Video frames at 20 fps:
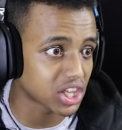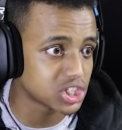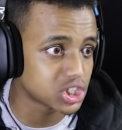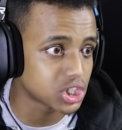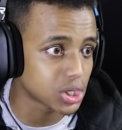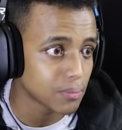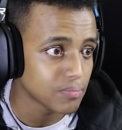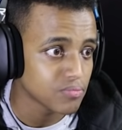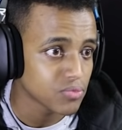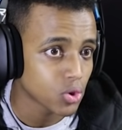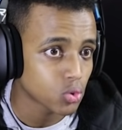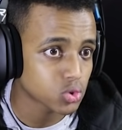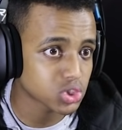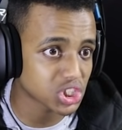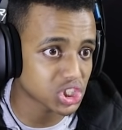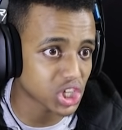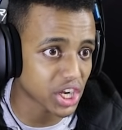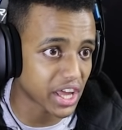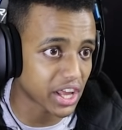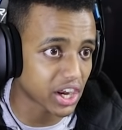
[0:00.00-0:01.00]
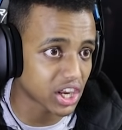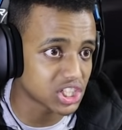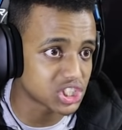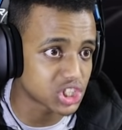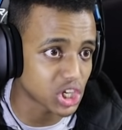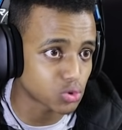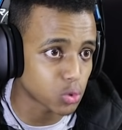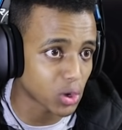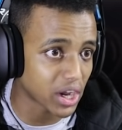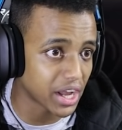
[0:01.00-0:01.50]
الرئيسي وصلت شارع
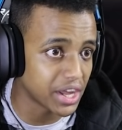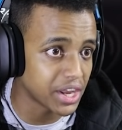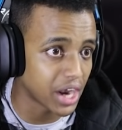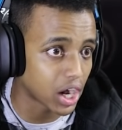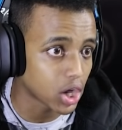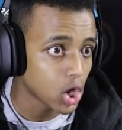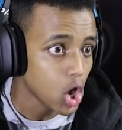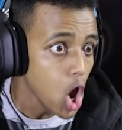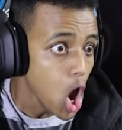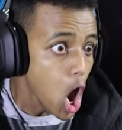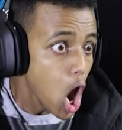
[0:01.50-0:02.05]
الرئيسي اتوقع هناك